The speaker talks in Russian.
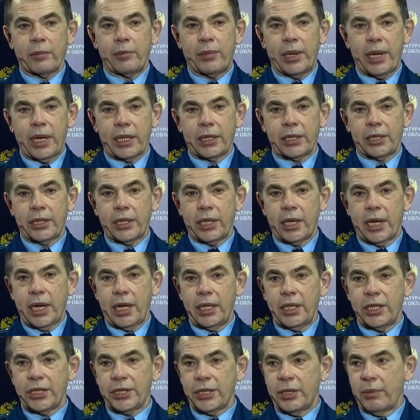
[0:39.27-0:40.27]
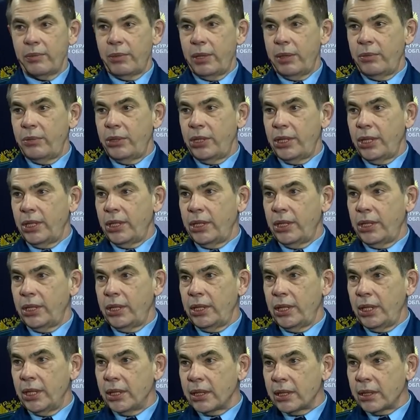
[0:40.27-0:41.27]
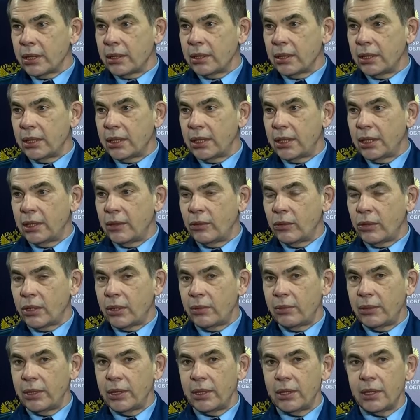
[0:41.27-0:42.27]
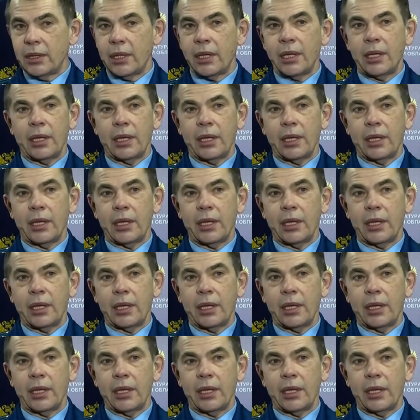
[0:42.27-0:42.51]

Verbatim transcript: Практики, конечно, применения нет этой нормы.